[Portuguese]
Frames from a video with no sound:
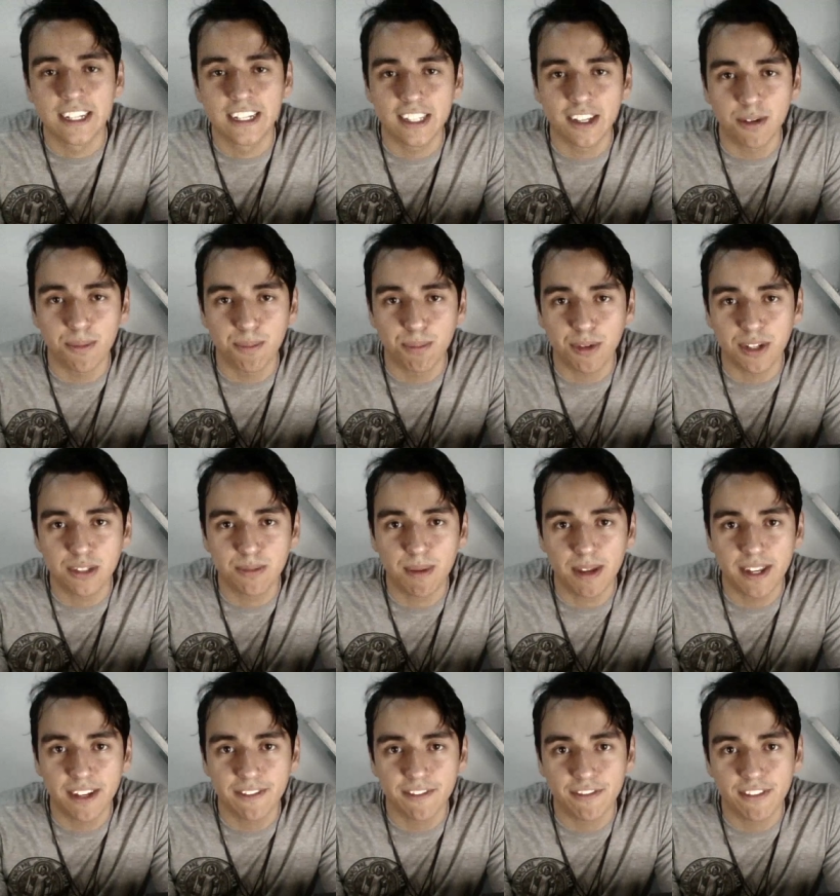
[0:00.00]
Então, pois
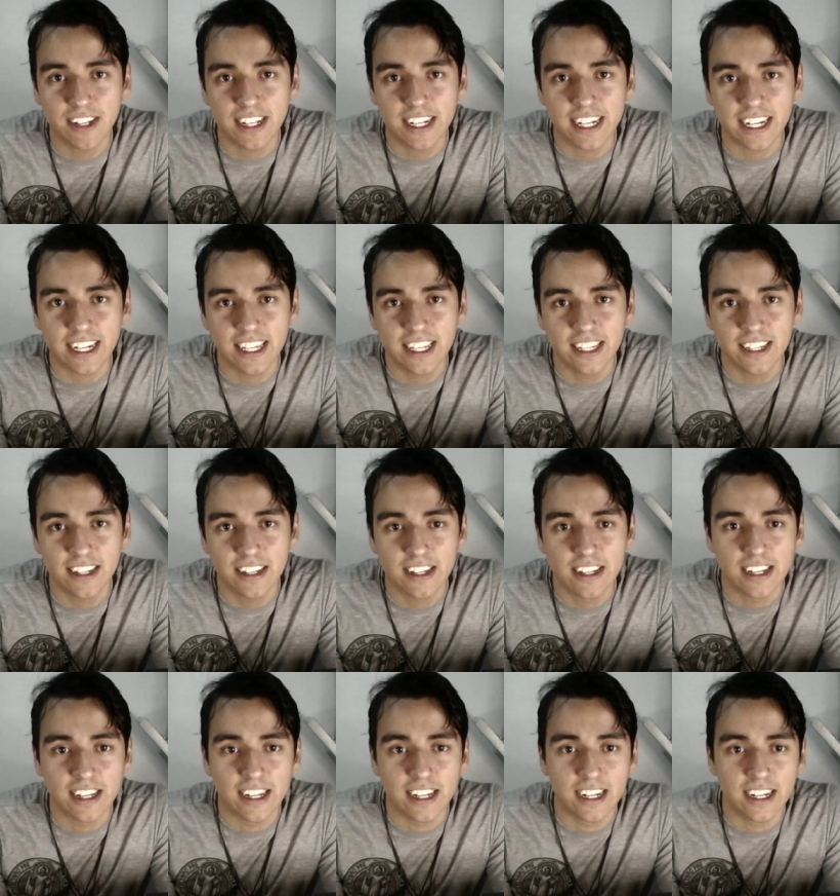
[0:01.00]
bem, fica aí.
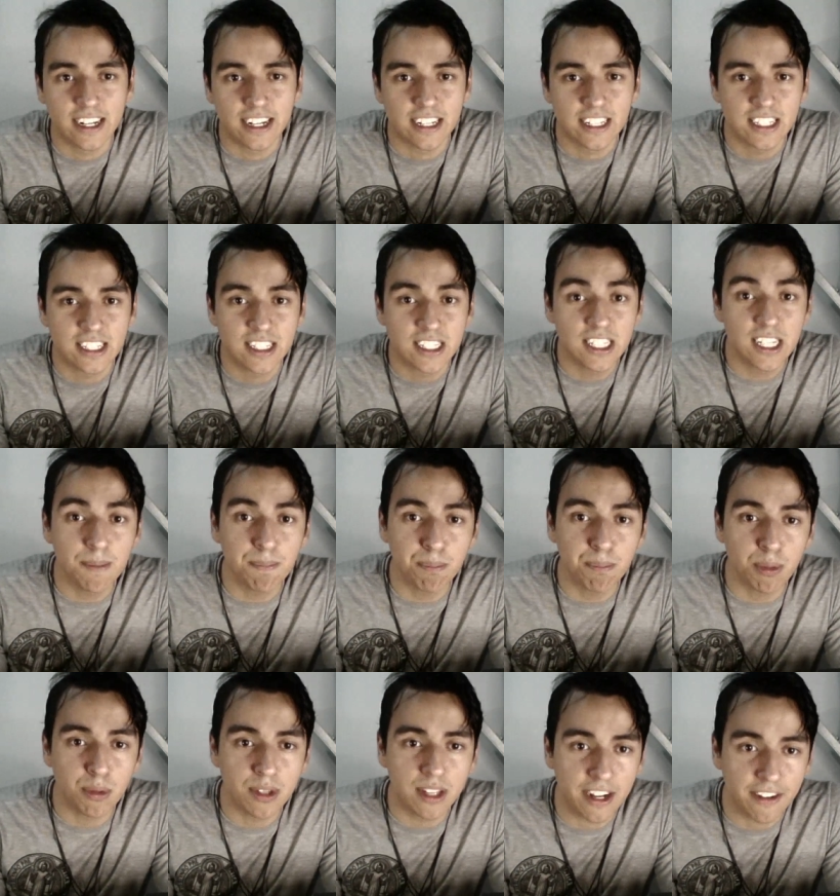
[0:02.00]
Uh, se
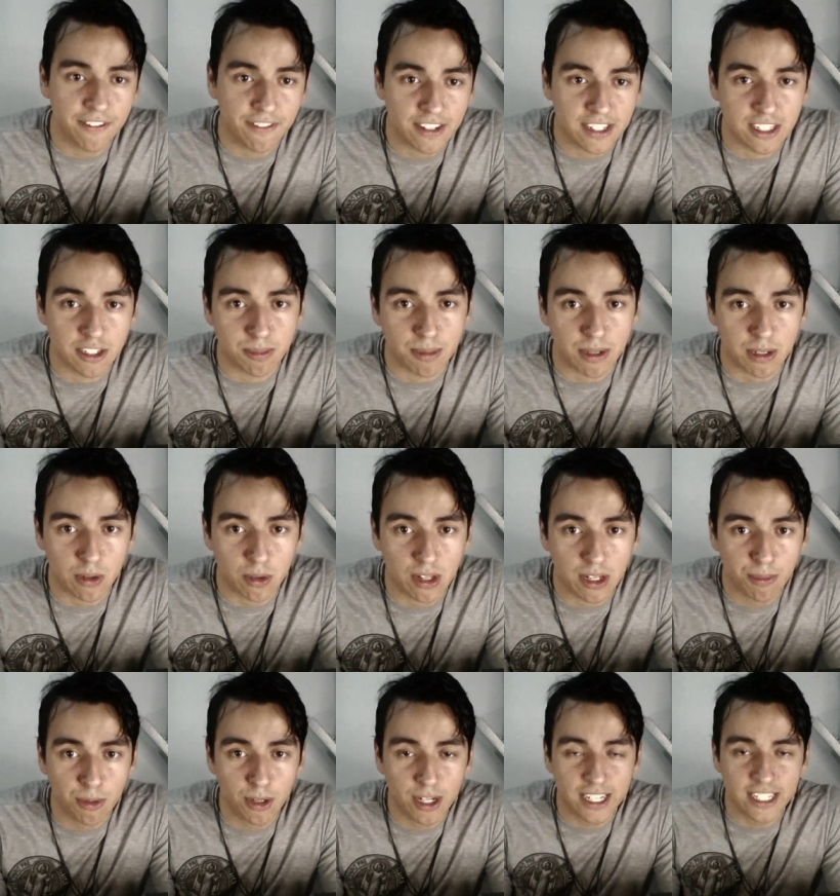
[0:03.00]
puder fazer uma
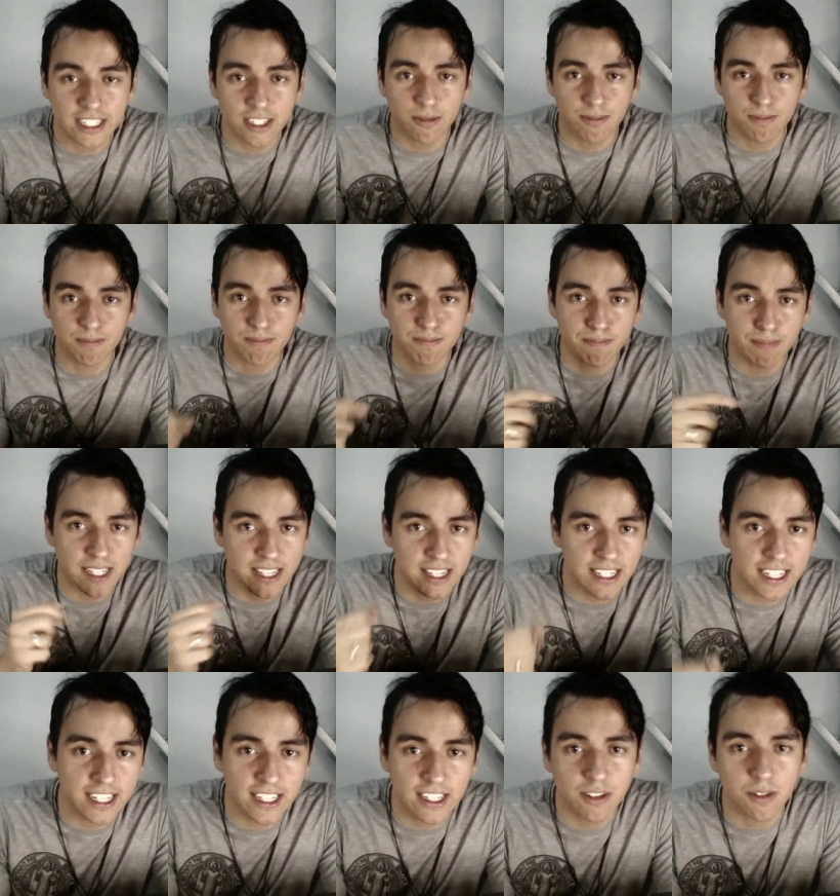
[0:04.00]
colaboração, manda
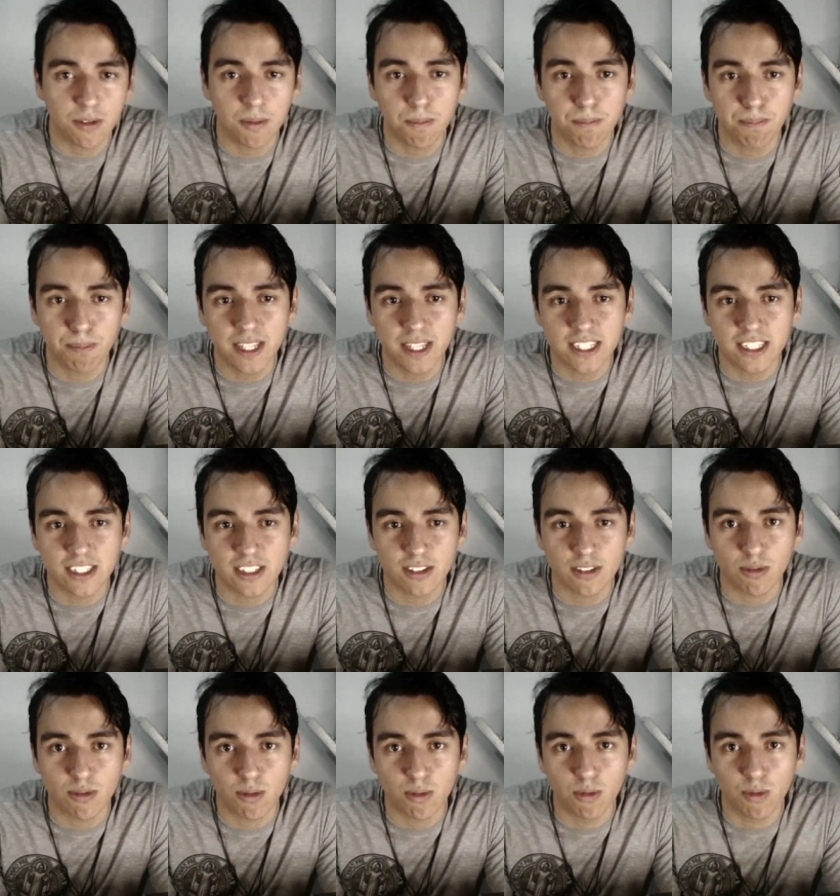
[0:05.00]
aí um pix
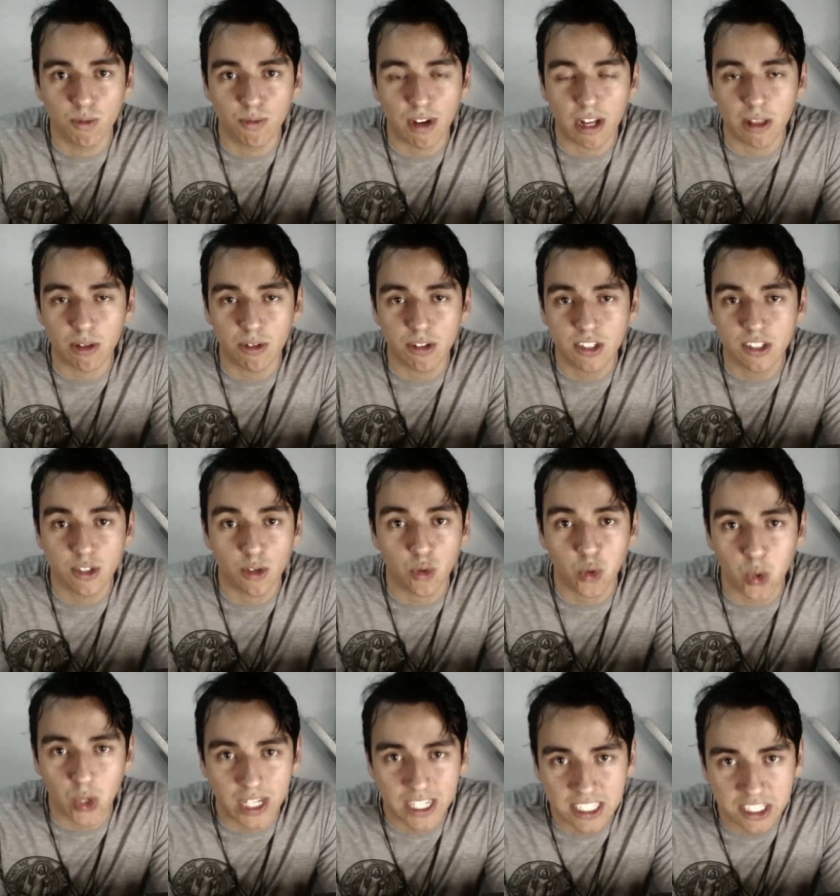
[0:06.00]
com o valor que seu
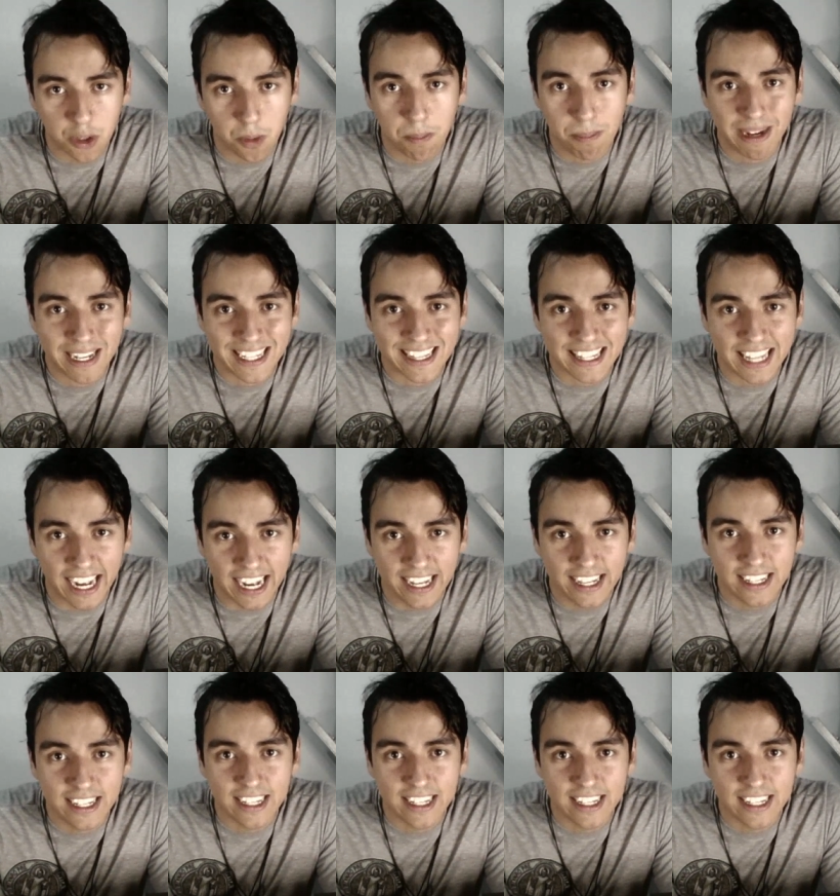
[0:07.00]
coração mandar uh,